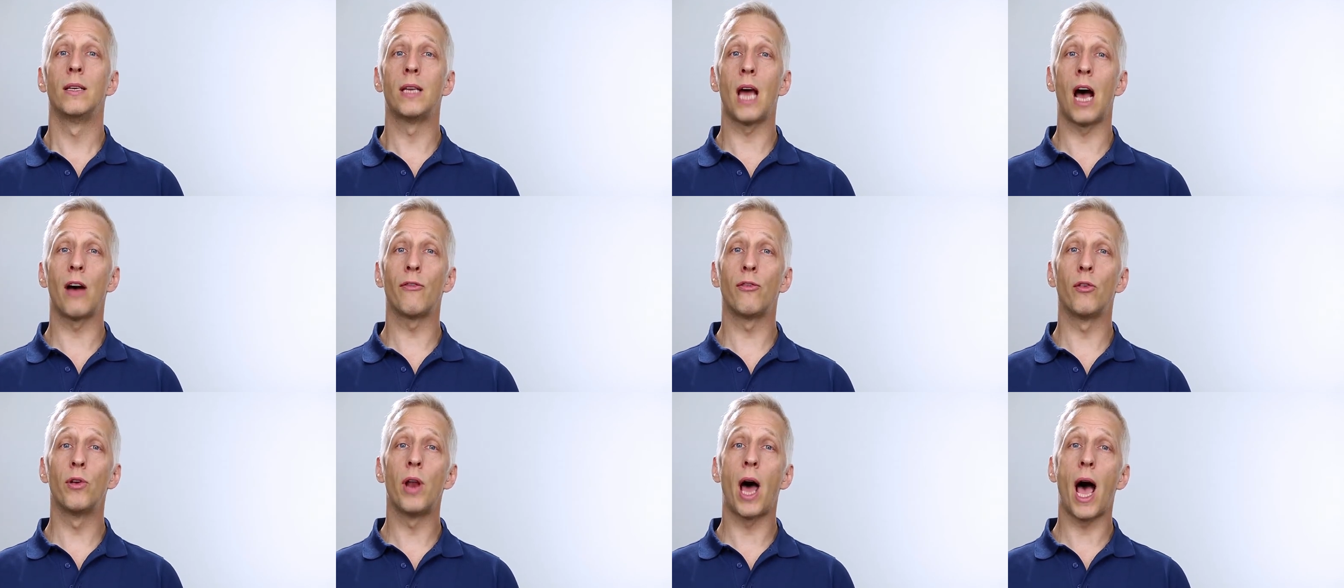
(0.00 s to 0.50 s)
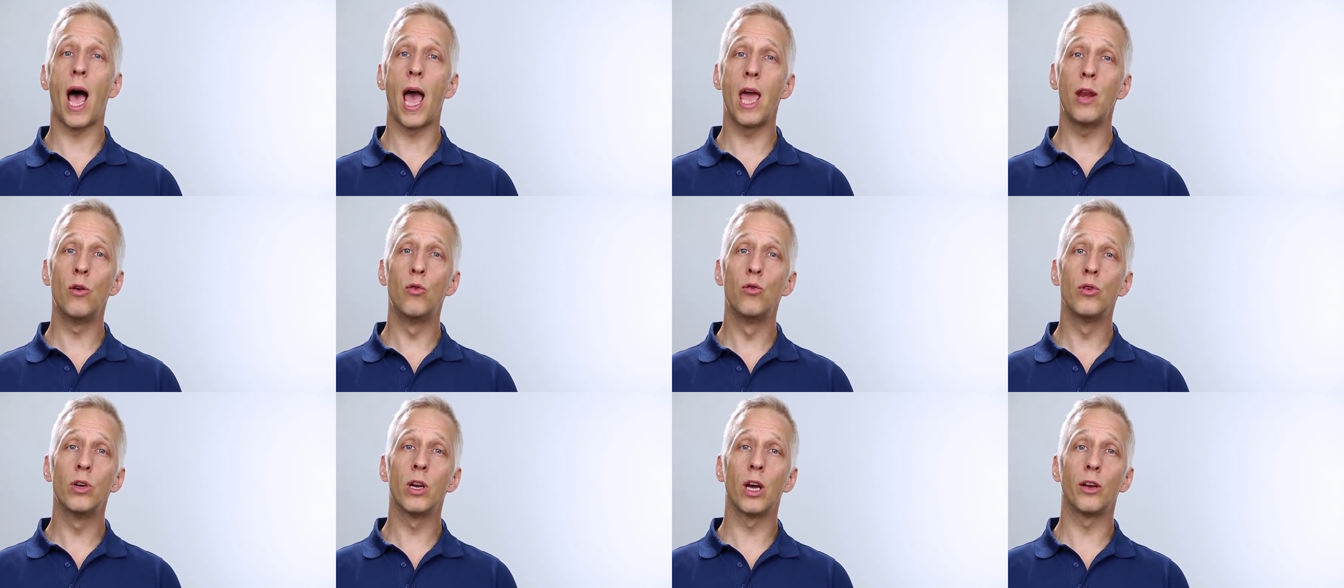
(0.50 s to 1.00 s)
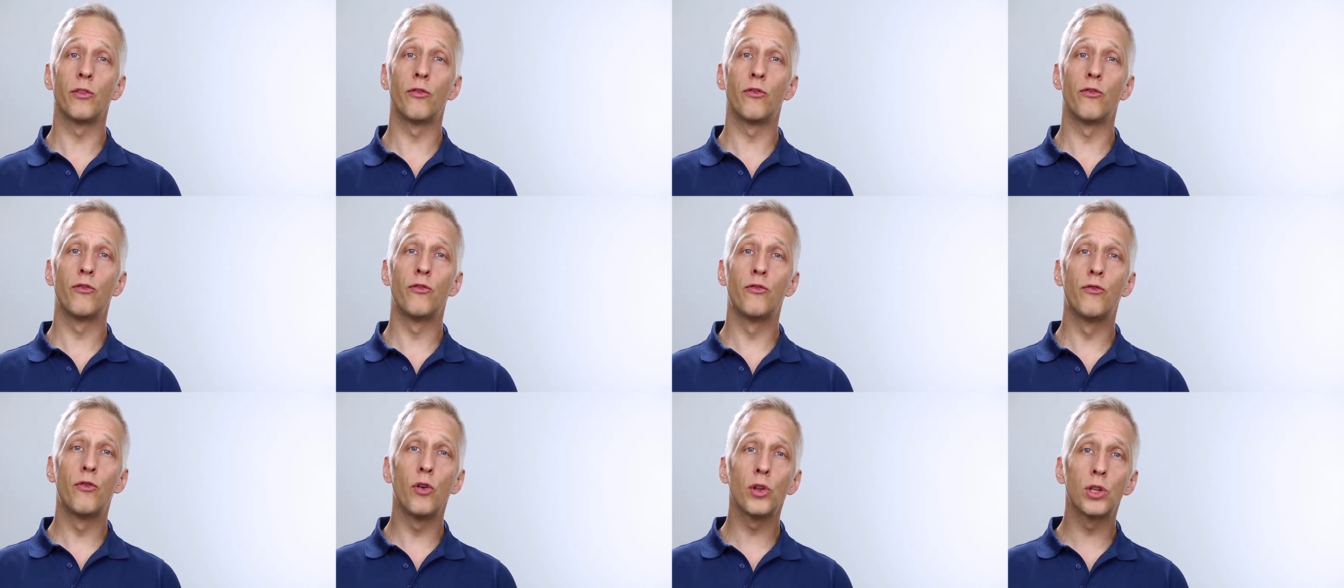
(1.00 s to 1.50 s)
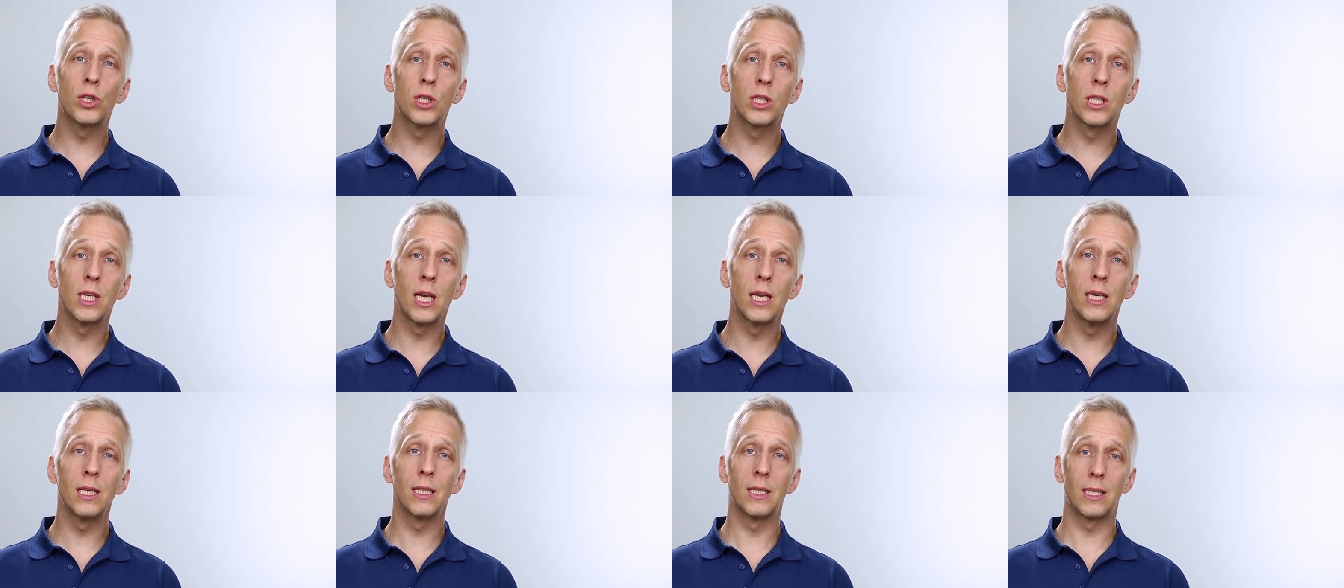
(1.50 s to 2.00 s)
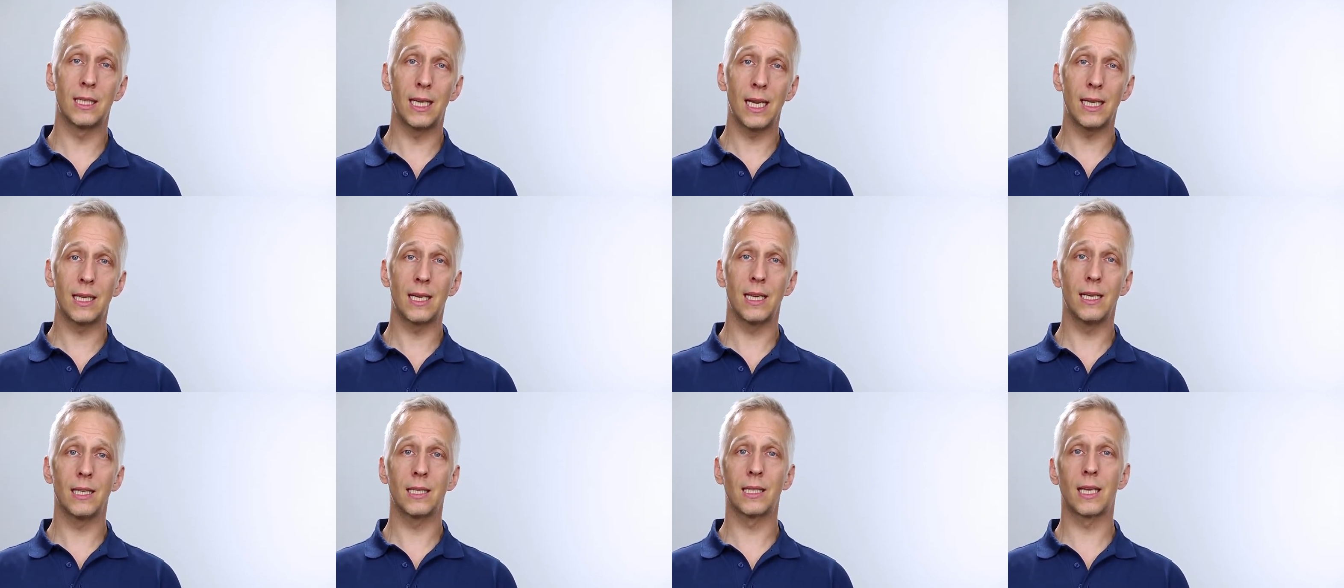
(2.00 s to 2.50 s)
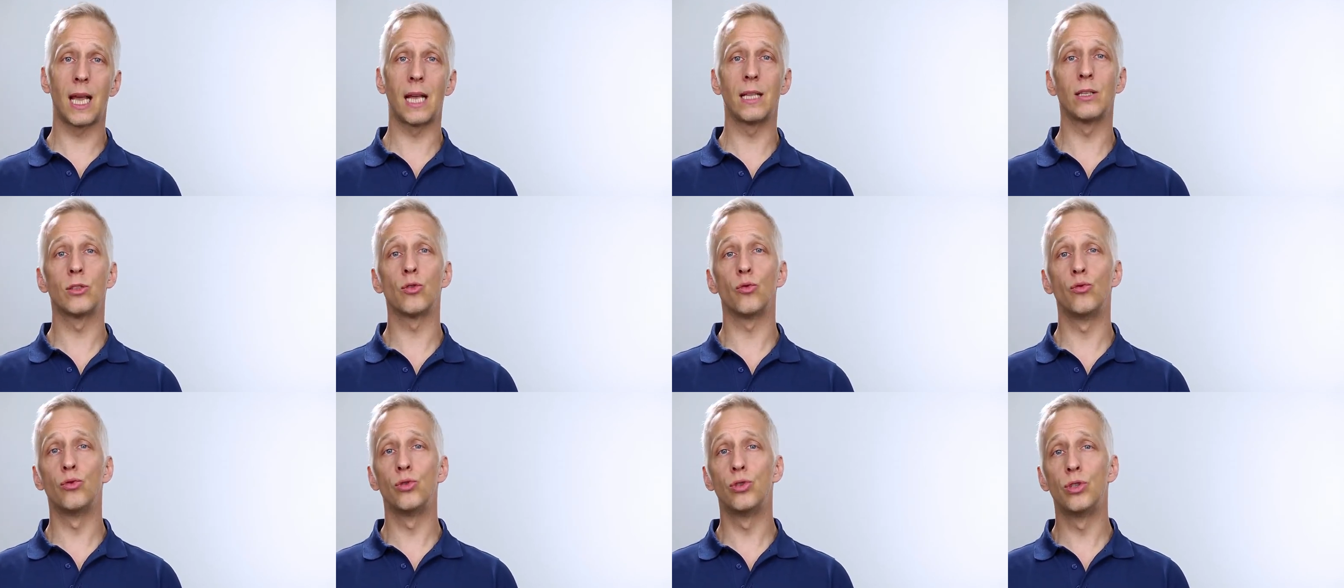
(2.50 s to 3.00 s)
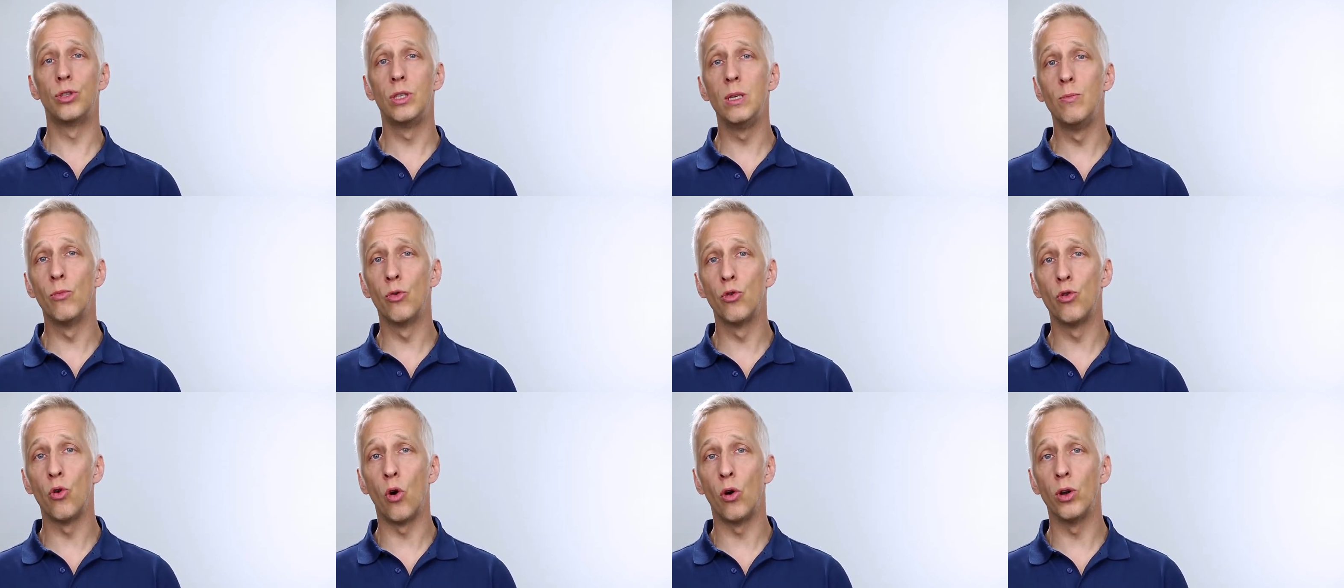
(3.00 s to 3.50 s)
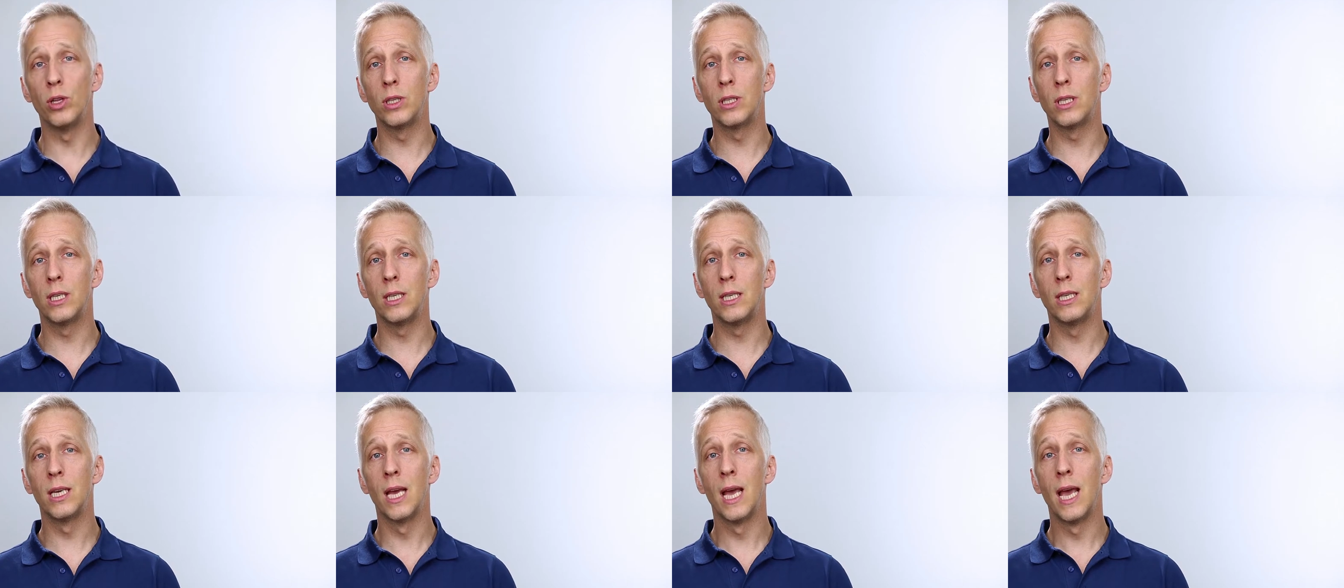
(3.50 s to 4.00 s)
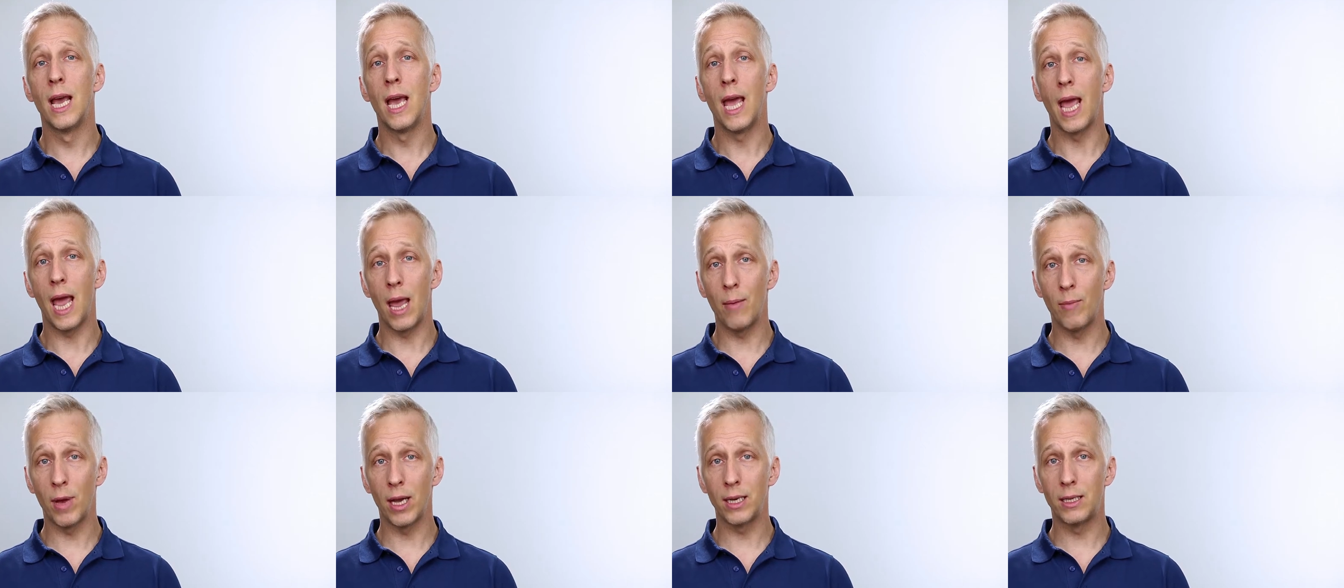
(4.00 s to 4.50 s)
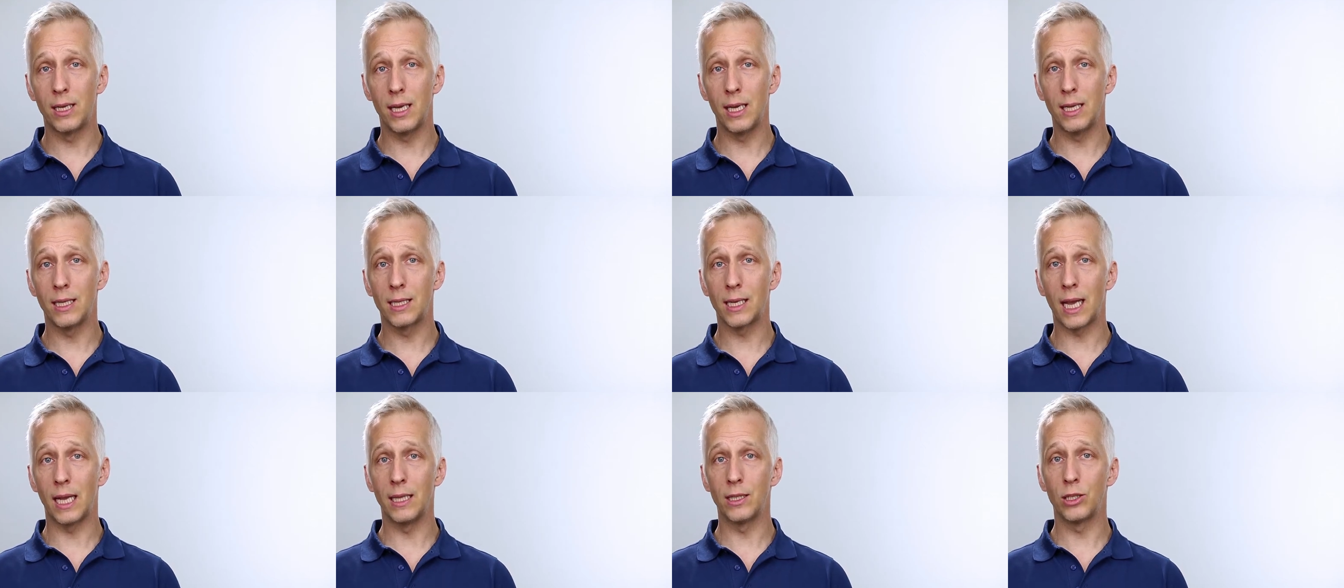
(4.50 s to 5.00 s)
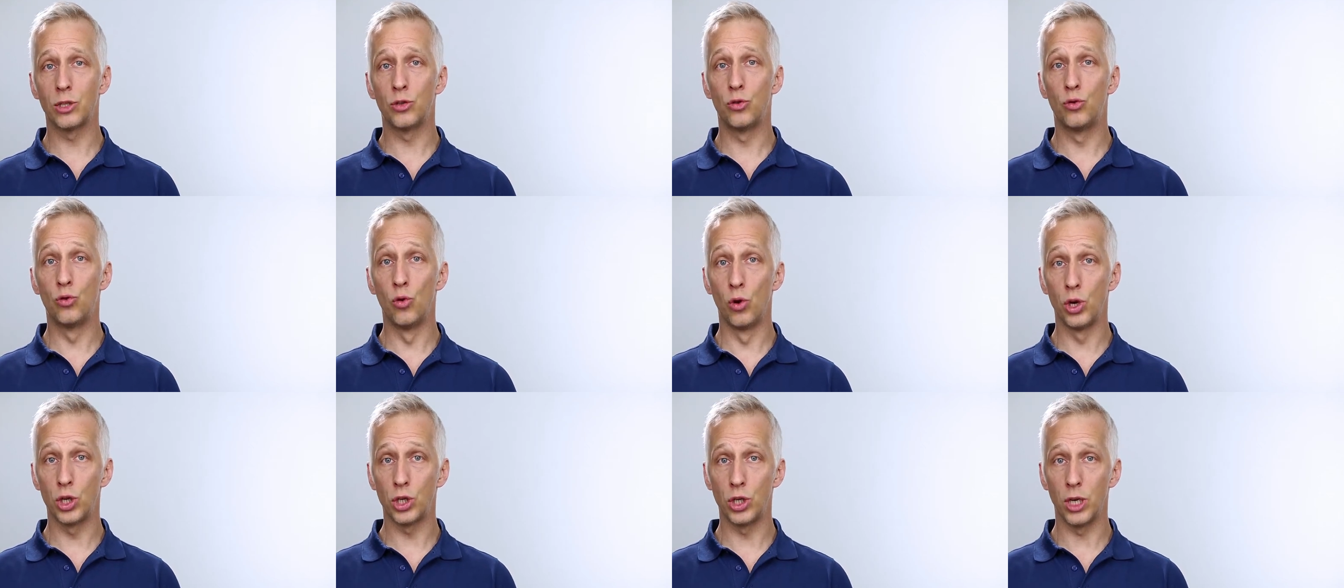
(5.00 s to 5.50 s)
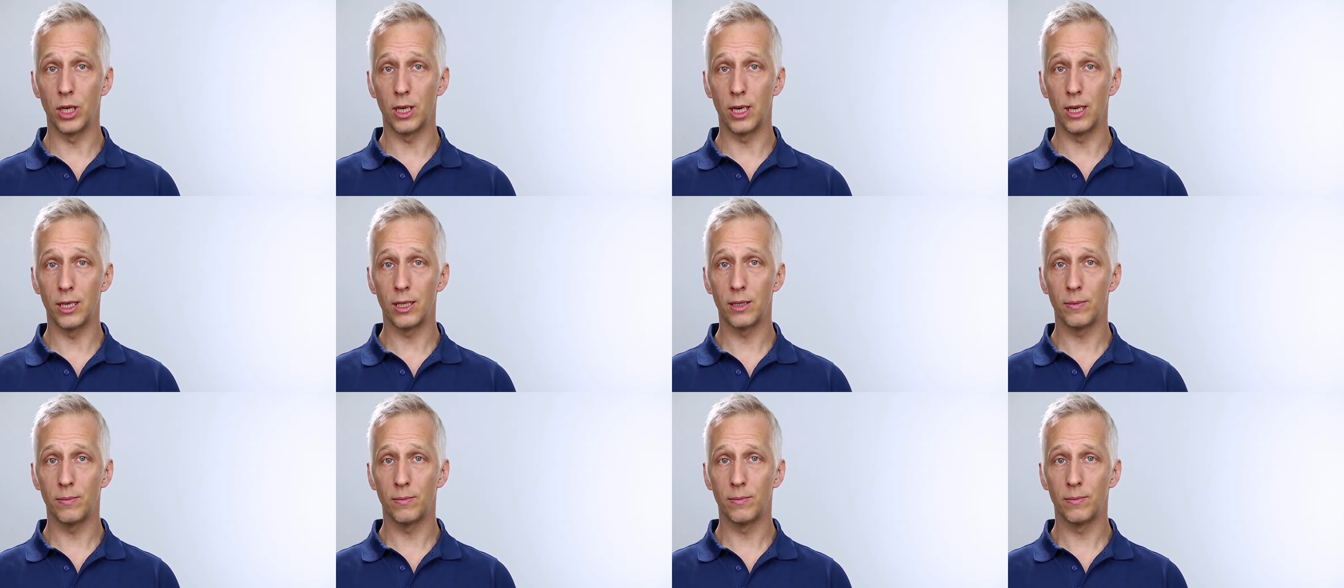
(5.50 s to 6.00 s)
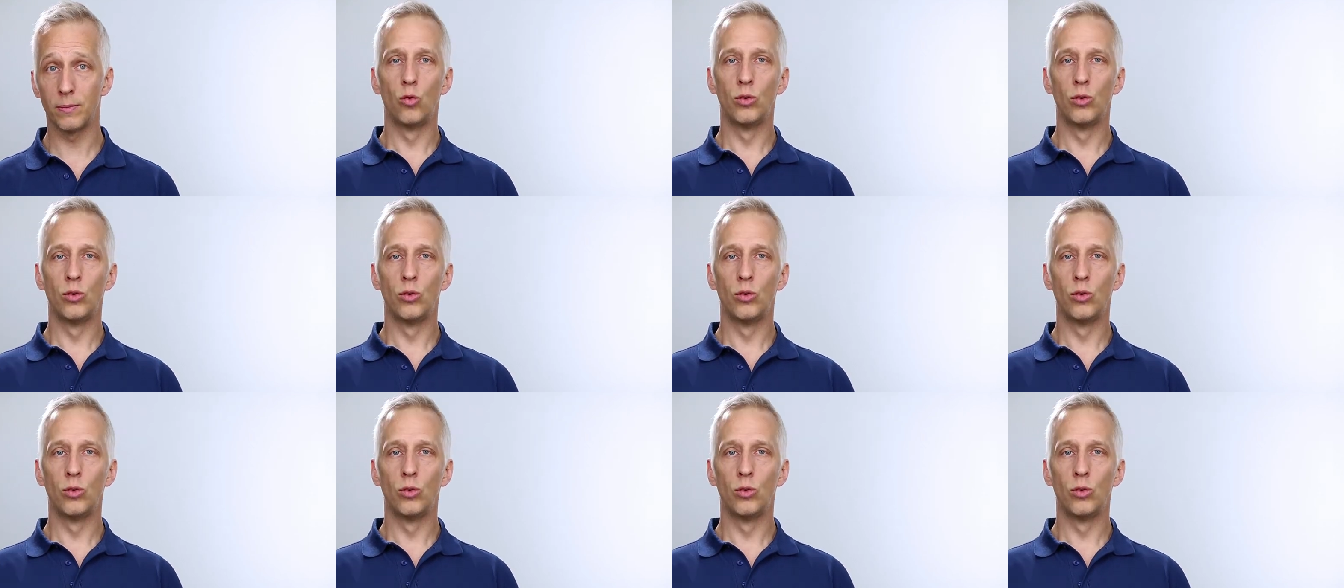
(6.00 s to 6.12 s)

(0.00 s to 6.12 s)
davon 114 CT-Scans und 97 MRT-Scans durchschnittlich.